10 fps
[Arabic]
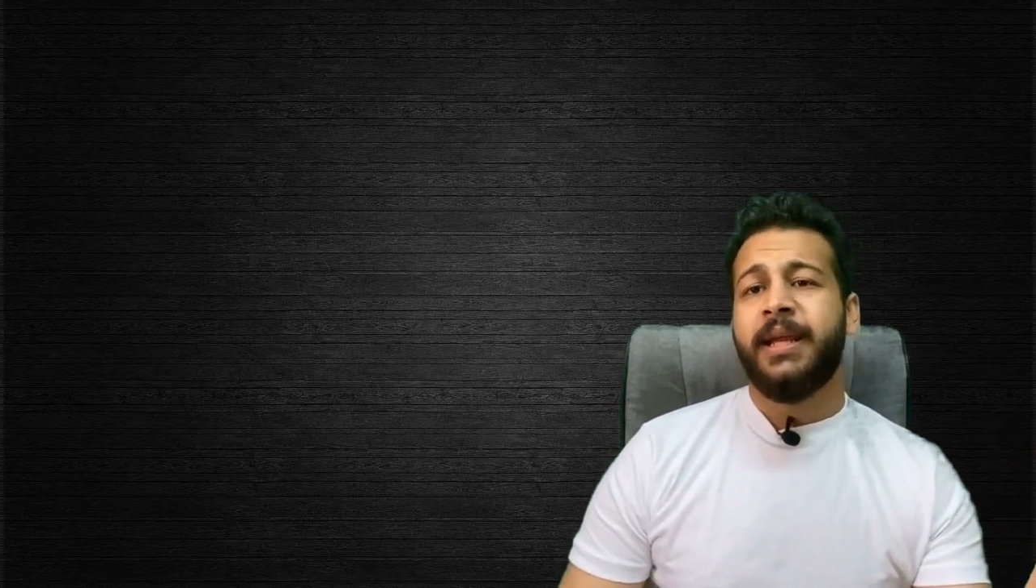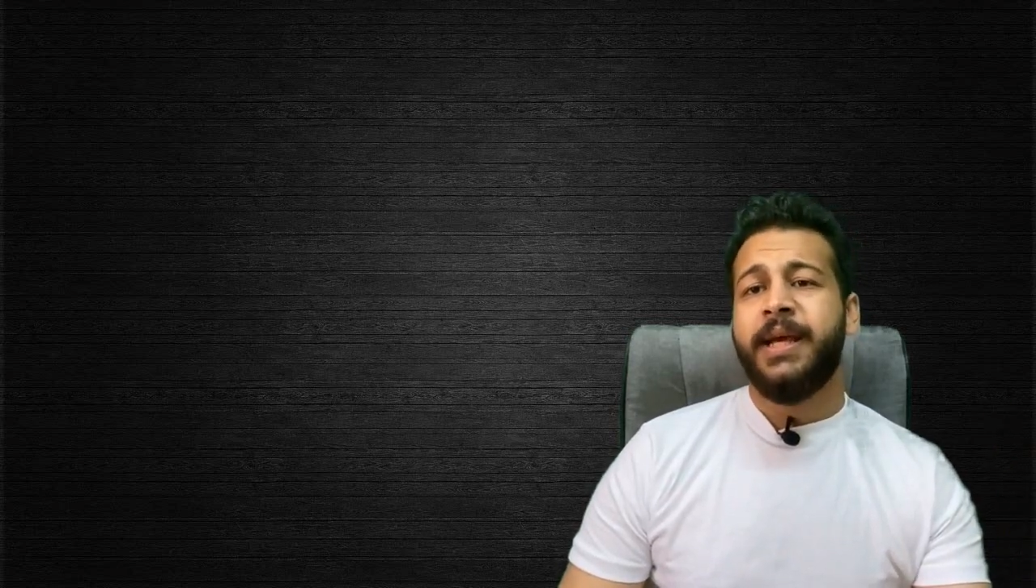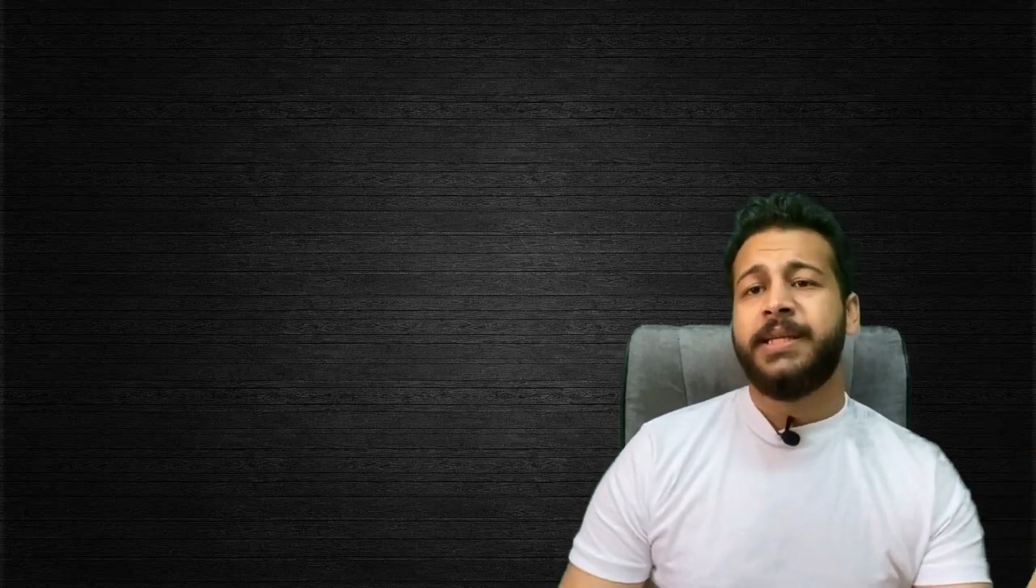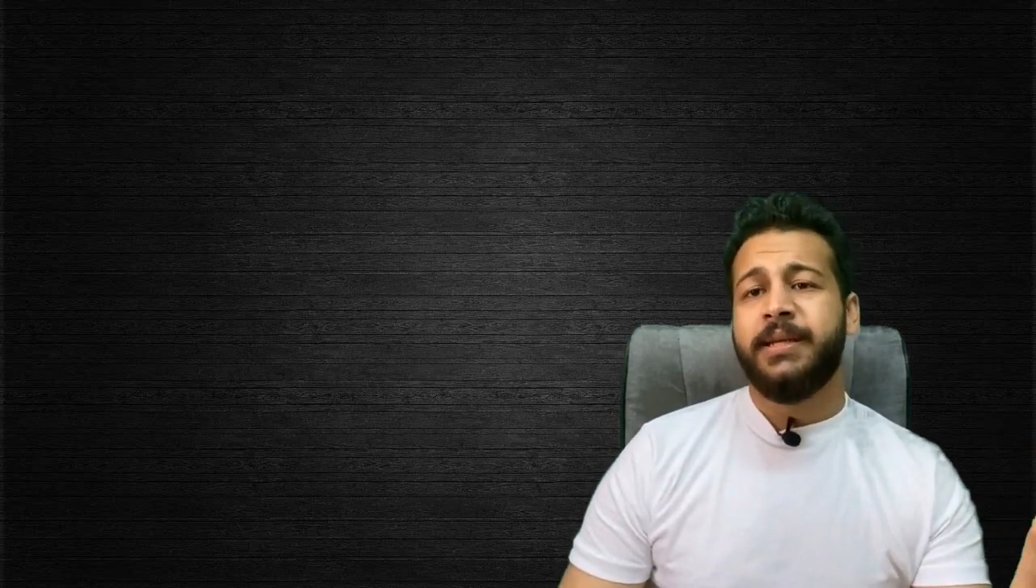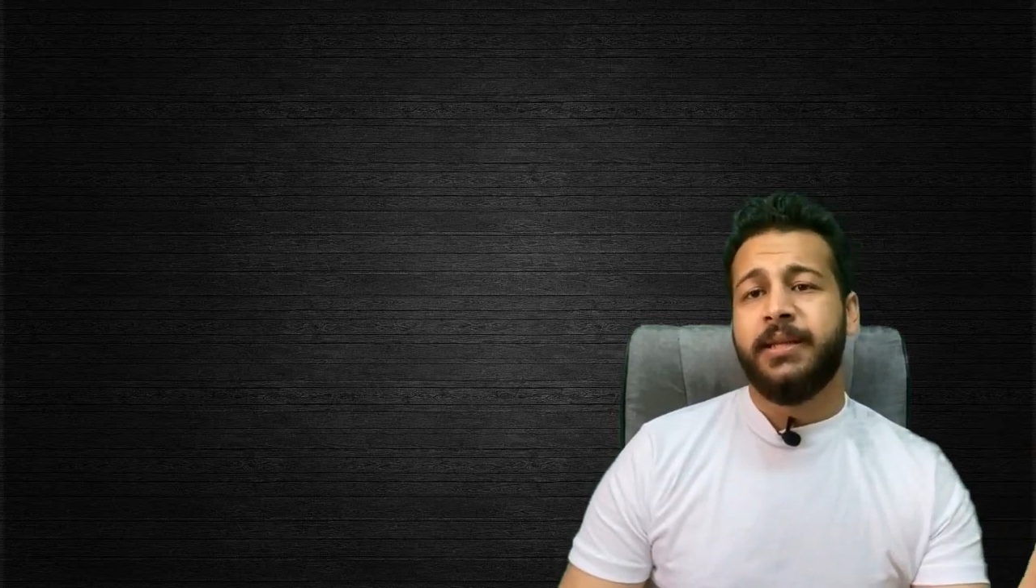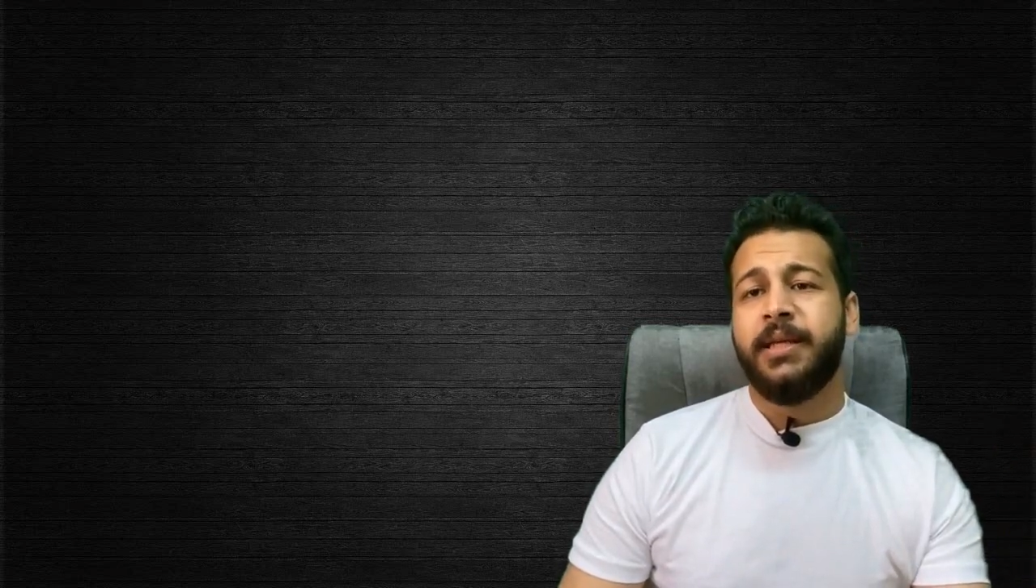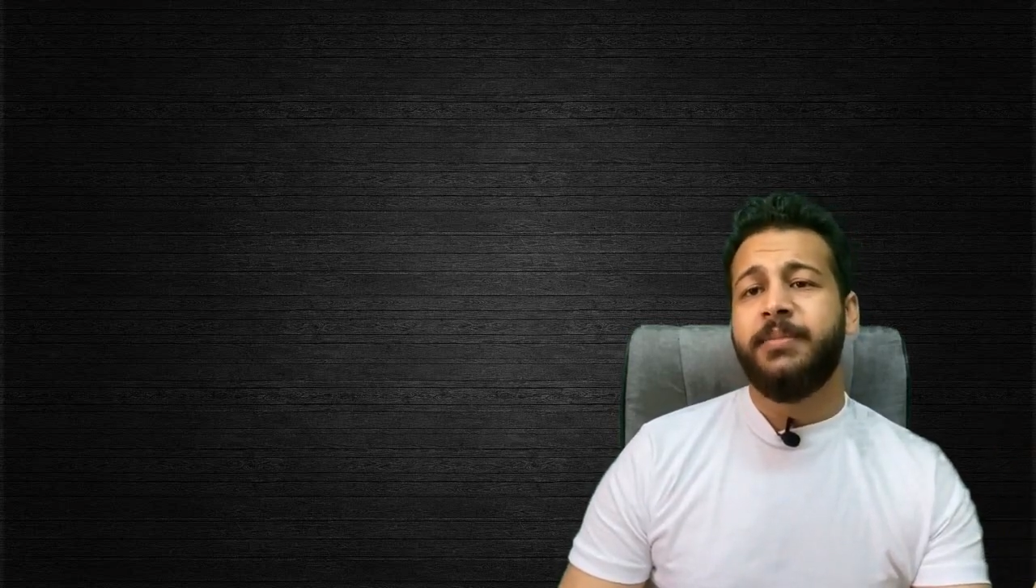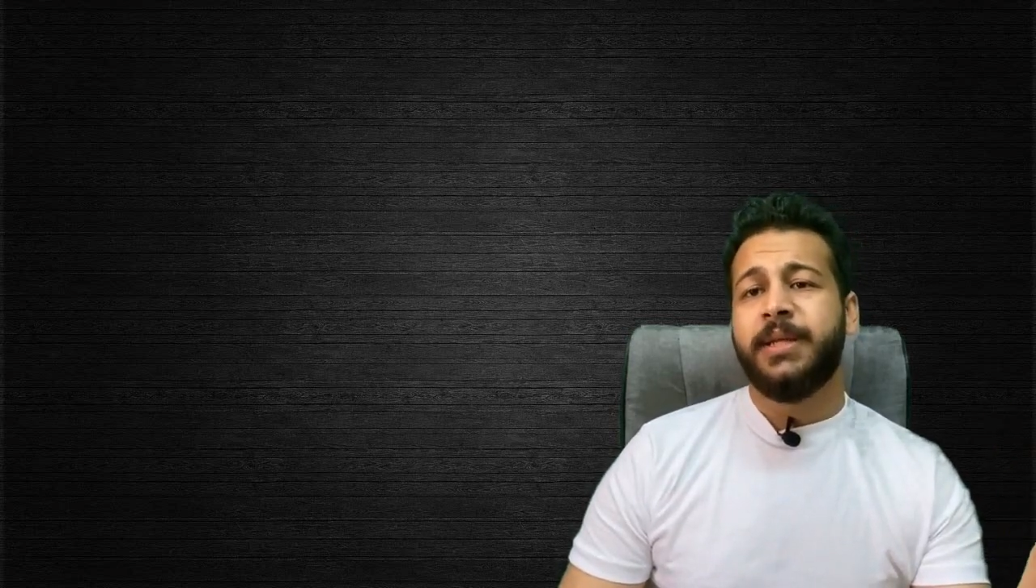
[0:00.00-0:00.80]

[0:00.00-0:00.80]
الاي سي تي